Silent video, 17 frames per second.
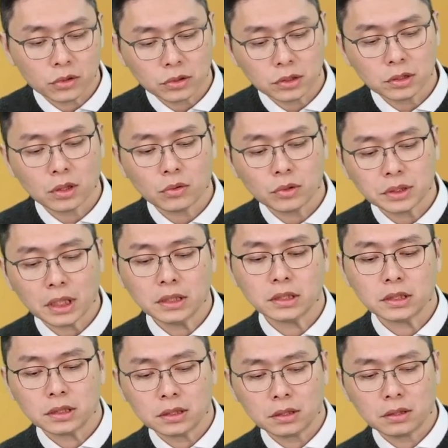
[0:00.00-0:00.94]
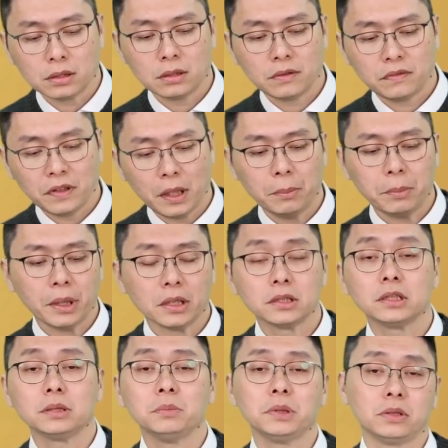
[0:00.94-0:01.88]
都是超过三成的非常棒的
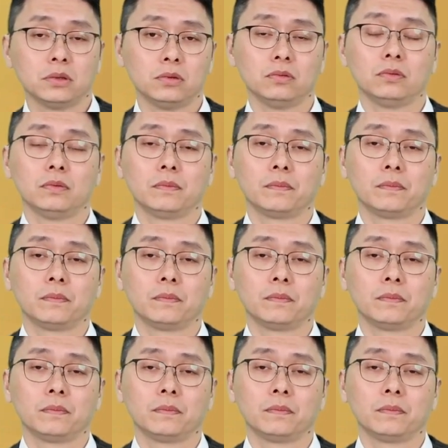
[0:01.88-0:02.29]
精品股？